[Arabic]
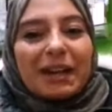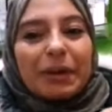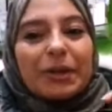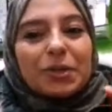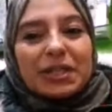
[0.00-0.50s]

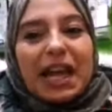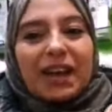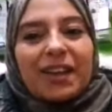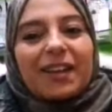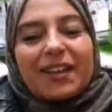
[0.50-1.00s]
بغيتو
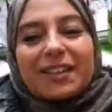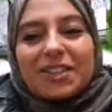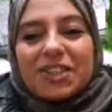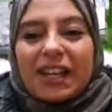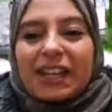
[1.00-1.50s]
يتحقق
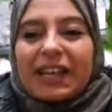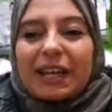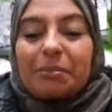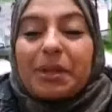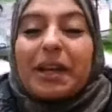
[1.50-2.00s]
ان شاء الله
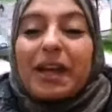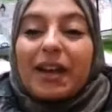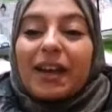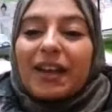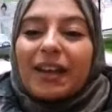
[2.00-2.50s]
يا ربي
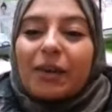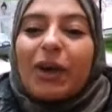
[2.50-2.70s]
آه،